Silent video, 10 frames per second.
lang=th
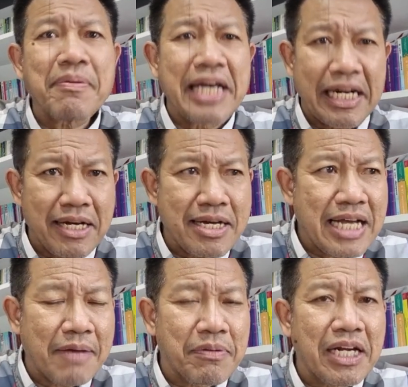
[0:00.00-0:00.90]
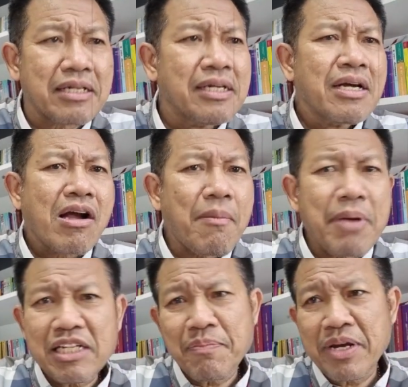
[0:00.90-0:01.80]
ประหยัดค่าใช้จ่ายเพราะฉะนั้นก็
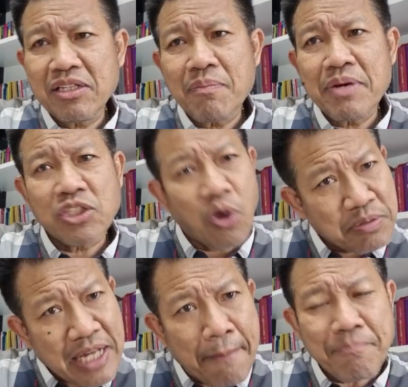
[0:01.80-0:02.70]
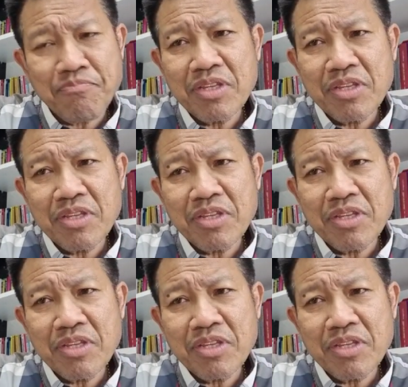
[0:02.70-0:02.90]
ไม่จำเป็นต้องไปตบทรัพย์